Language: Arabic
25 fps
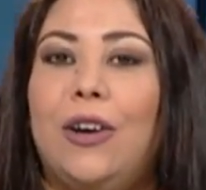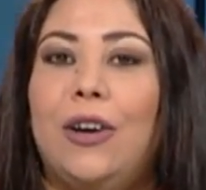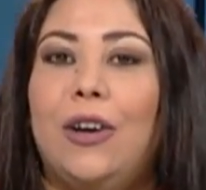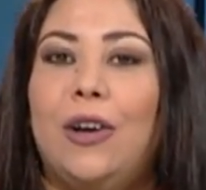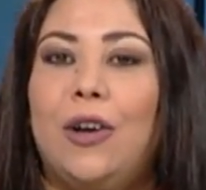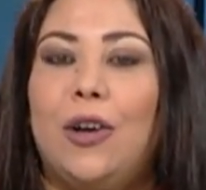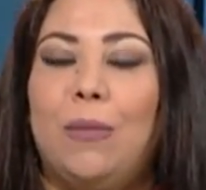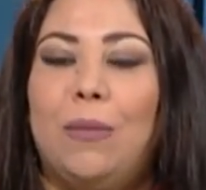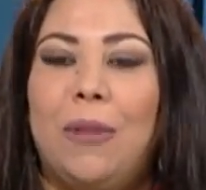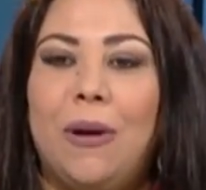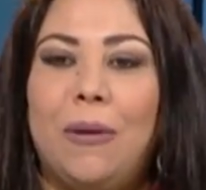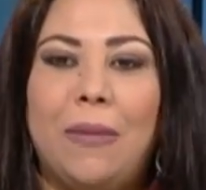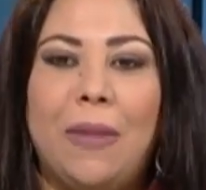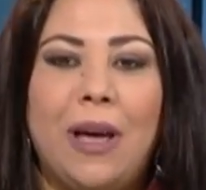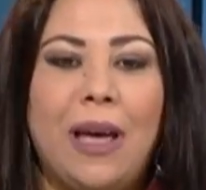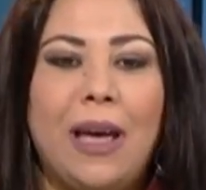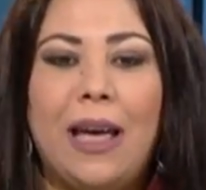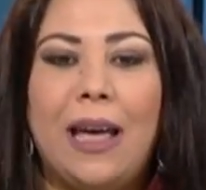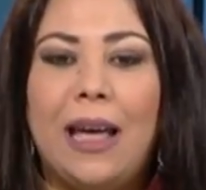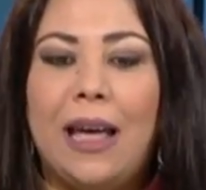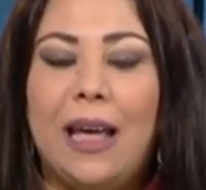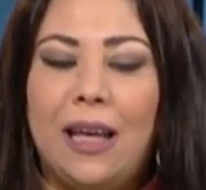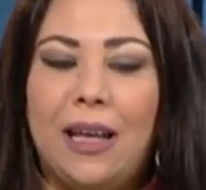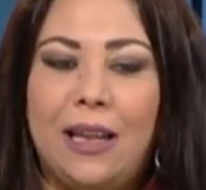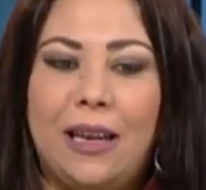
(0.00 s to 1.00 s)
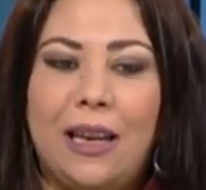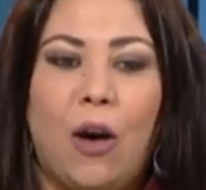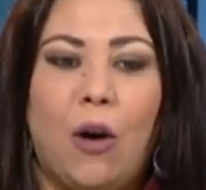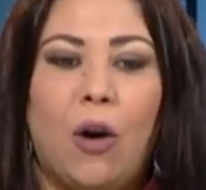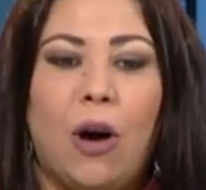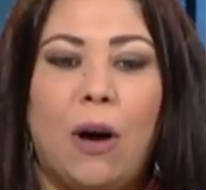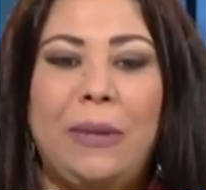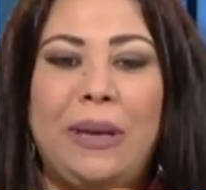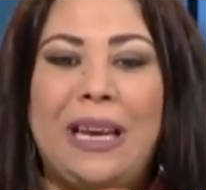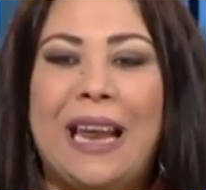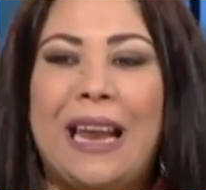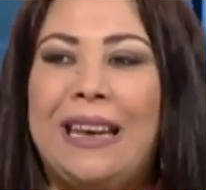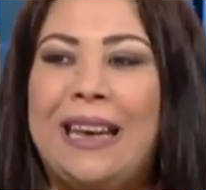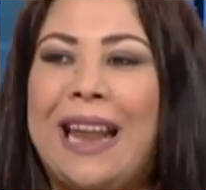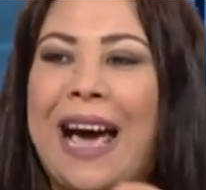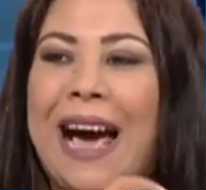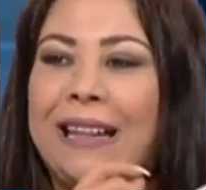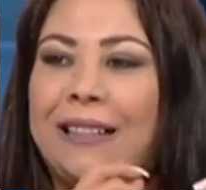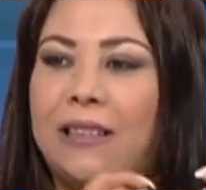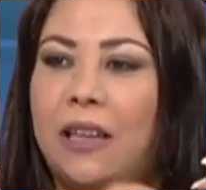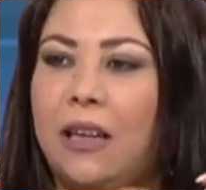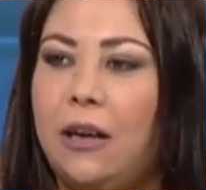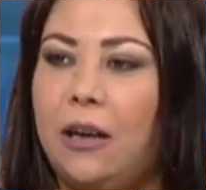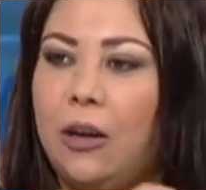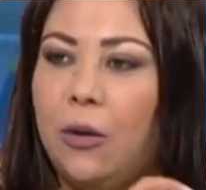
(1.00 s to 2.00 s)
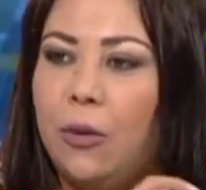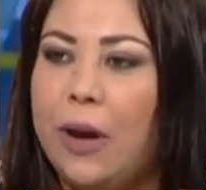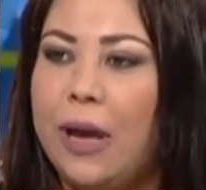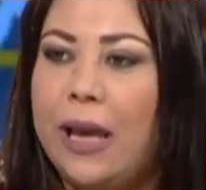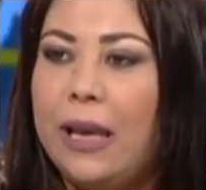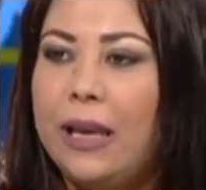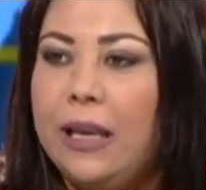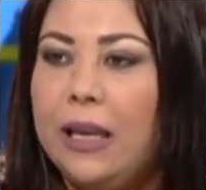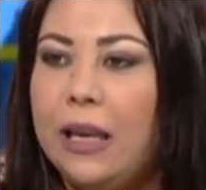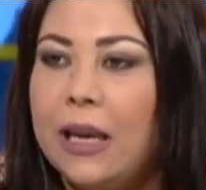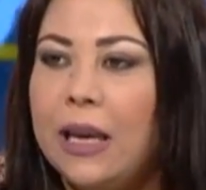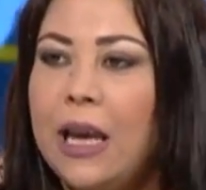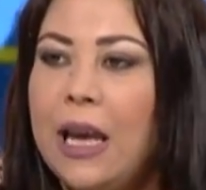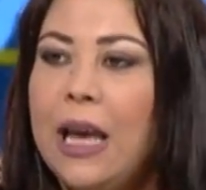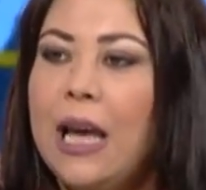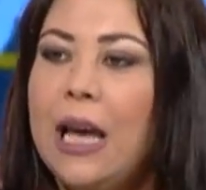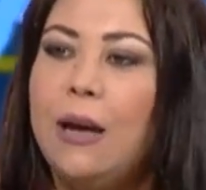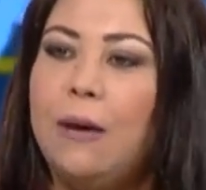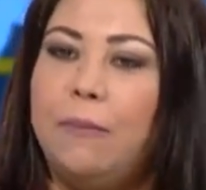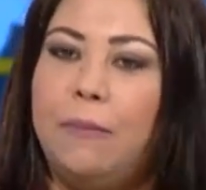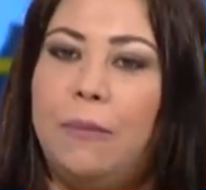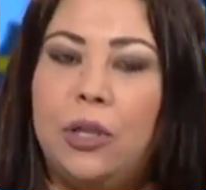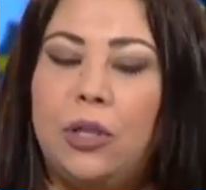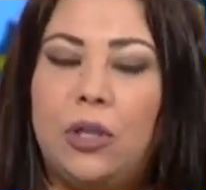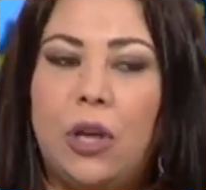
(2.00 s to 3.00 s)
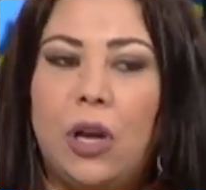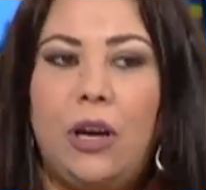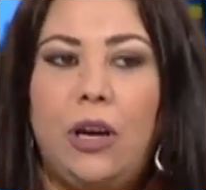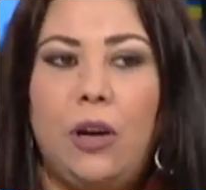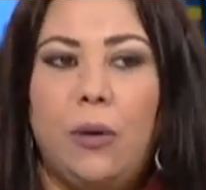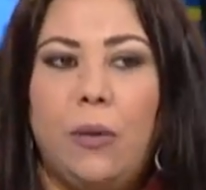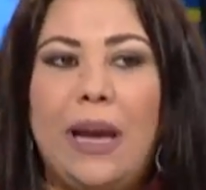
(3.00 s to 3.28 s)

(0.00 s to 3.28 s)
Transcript: ربما آه، نوع من النحت الروائي باش الروايه